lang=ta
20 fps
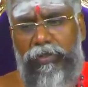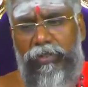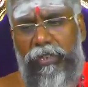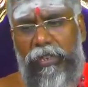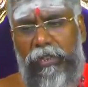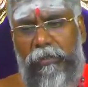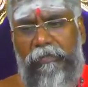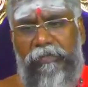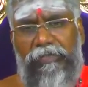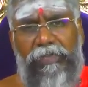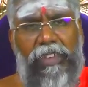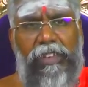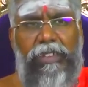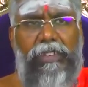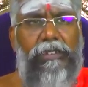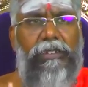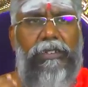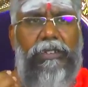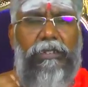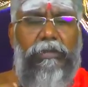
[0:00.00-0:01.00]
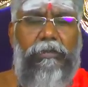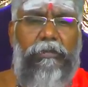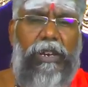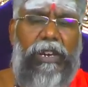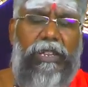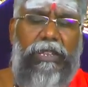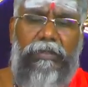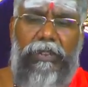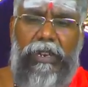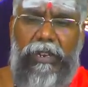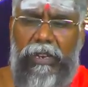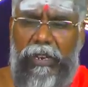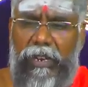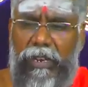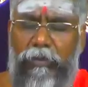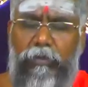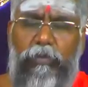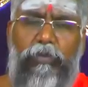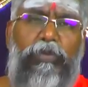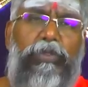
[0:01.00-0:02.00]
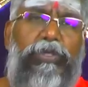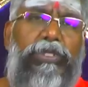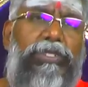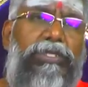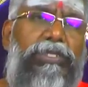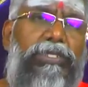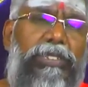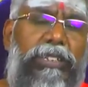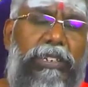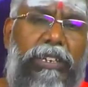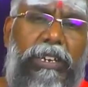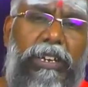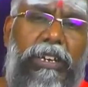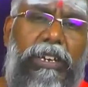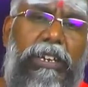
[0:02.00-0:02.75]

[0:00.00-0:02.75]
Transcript: ஊற்றி அதாவது மாதவிலக்கெல்லாம் முடிஞ்சு